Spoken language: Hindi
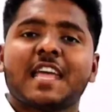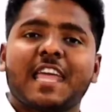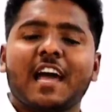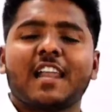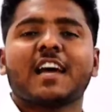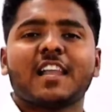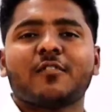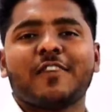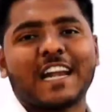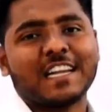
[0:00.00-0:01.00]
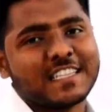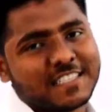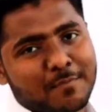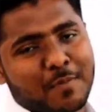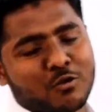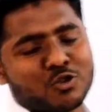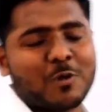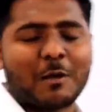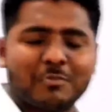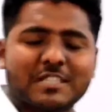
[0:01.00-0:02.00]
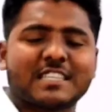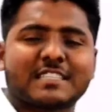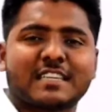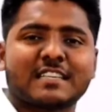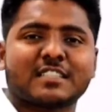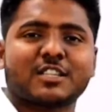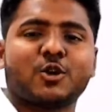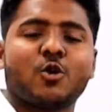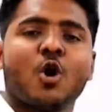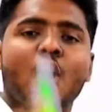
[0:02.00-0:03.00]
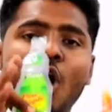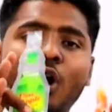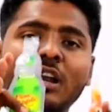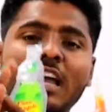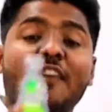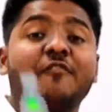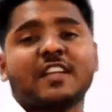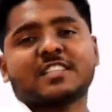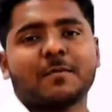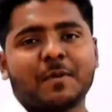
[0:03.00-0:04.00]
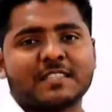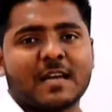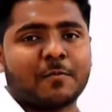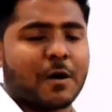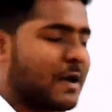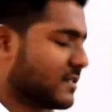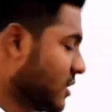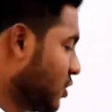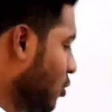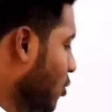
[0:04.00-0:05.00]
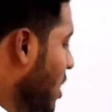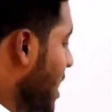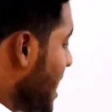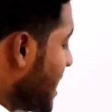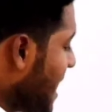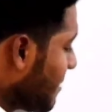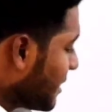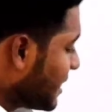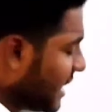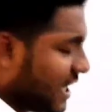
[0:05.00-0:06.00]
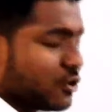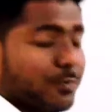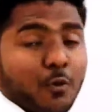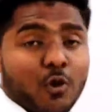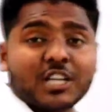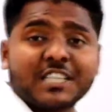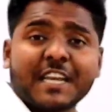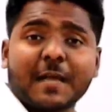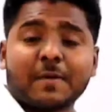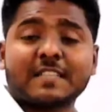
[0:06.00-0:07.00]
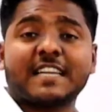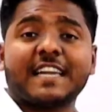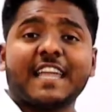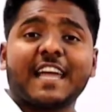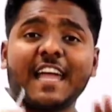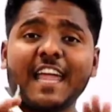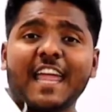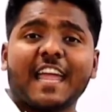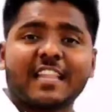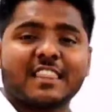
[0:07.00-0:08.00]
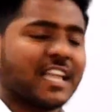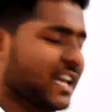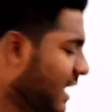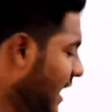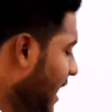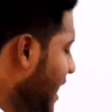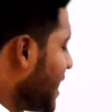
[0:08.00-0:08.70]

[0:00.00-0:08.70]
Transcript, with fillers: के अलग अलग वेराइटीज के पाउच में आप बिजनेस कर सकते हो और काफी अच्छा पैसा आप कमा सकते हो ये मशीन की जो प्रोडक्शन कैपेसिटी है एक दिन की